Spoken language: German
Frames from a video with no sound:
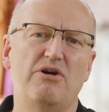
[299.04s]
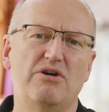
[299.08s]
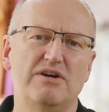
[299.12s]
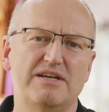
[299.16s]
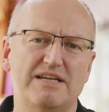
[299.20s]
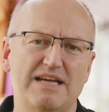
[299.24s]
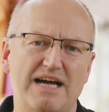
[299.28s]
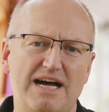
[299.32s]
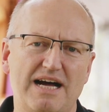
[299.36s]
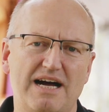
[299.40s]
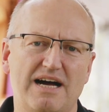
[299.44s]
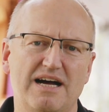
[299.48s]
auch
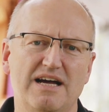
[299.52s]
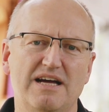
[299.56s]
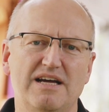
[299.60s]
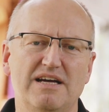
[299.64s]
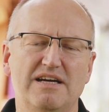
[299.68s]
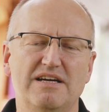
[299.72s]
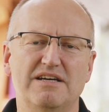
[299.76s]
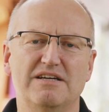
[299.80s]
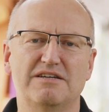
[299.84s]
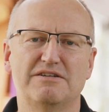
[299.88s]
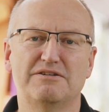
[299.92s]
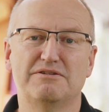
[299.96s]
da
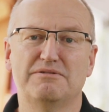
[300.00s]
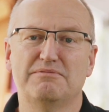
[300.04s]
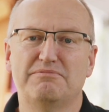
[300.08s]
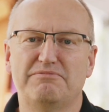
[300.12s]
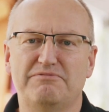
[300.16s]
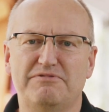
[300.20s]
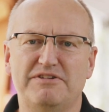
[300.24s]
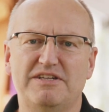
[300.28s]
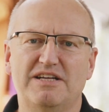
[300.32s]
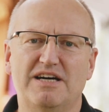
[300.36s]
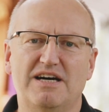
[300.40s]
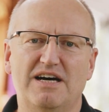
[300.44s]

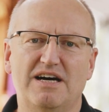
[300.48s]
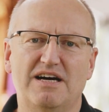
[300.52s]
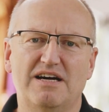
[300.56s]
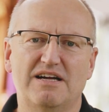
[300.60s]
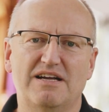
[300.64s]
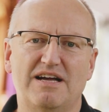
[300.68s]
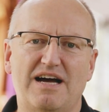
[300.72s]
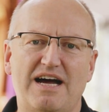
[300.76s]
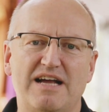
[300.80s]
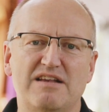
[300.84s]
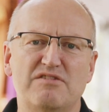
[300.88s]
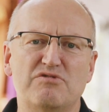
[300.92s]
äh, wieder
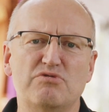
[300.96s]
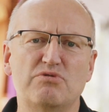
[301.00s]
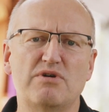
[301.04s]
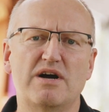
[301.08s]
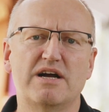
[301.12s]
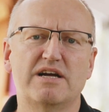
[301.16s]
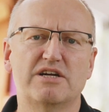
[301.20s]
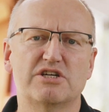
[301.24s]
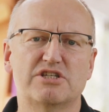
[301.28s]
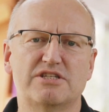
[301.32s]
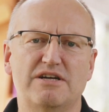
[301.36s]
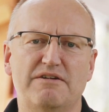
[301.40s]
ein
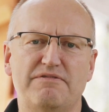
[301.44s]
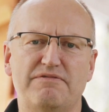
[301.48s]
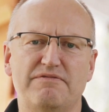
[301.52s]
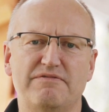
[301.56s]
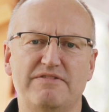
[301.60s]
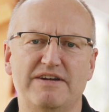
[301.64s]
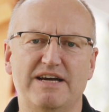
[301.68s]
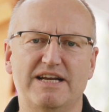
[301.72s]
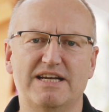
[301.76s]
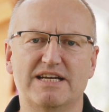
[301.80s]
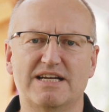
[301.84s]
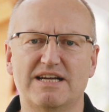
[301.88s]
Zugang
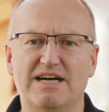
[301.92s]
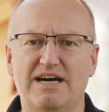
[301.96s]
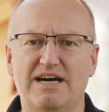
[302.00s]
geschaffen werden